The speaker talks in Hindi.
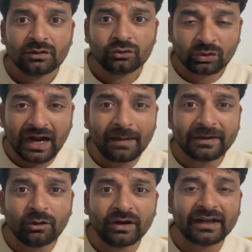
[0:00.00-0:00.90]
जो राम
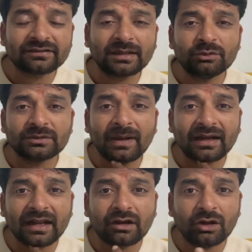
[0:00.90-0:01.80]
के होने का सबूत मांग
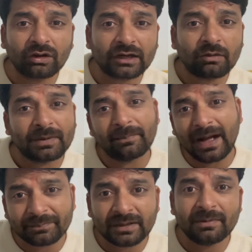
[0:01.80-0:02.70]
रहा है होकर को अपने
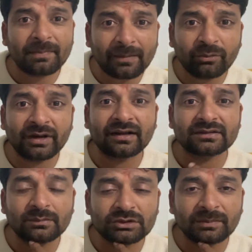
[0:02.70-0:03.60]
बाप से भी बाप होने का
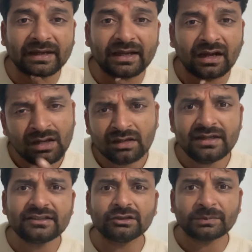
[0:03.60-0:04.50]
सबूत मांगेगा
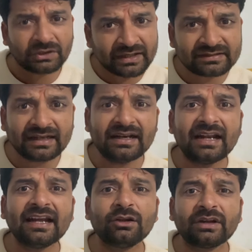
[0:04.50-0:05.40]
निश्चित रूप से खेसारी
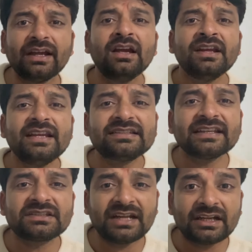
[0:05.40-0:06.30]
लाल यादव के इस
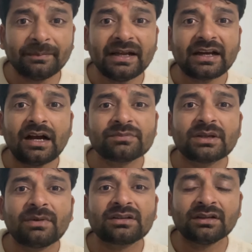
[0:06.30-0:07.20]
स्टेटमेंट का हम
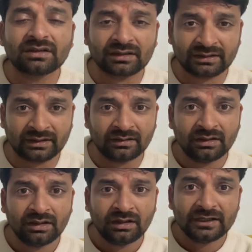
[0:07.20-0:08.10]
समर्थन करते हैं
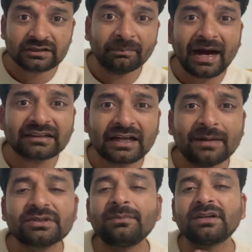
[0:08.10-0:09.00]
इस बात का
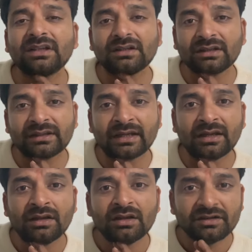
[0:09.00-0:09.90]
हम समर्थन करते हैं
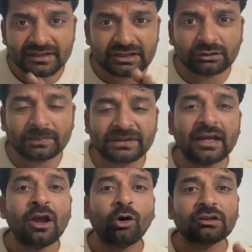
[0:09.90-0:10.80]
निश्चित रूप से
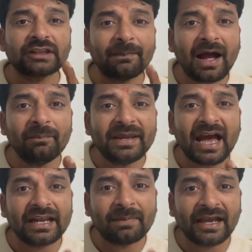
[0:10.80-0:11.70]
और तमाम
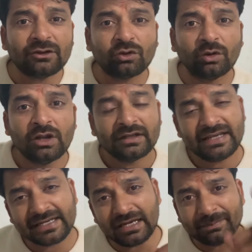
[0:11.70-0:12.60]
बिहारी भाई को
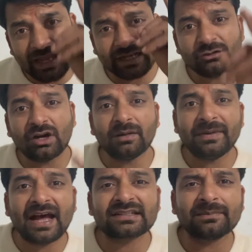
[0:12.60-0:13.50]
एक एक बिहारी जो अगर
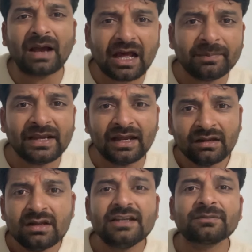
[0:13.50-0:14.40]
बिहार से बाहर भी
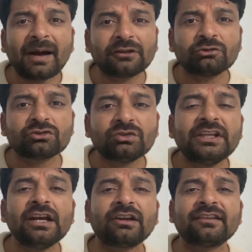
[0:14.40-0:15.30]
हैं इस बात को
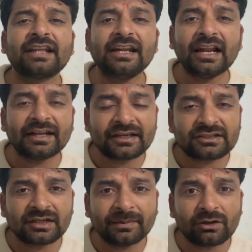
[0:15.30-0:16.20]
सुनिए और खेसारी लाल के
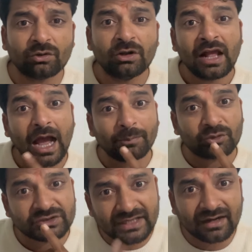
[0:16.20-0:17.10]
स्टेटमेंट को आप
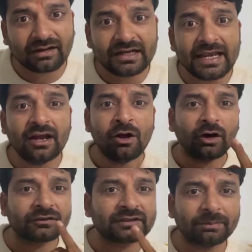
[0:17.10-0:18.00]
लोग शेयर करिए
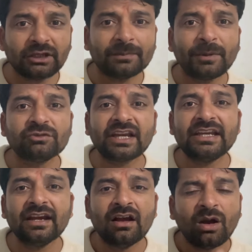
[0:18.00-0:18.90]
और सब तक
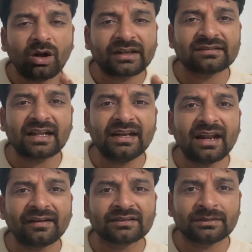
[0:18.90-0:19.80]
पहुंचाइए और खेसारी
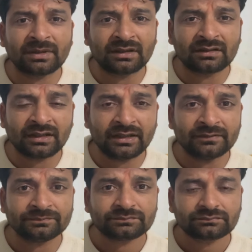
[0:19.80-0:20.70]
लाल का समर्थन करिए
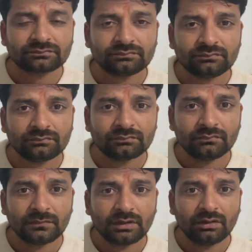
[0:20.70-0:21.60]

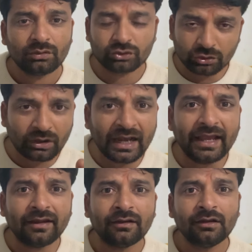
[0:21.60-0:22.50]
कुछ लोग हैं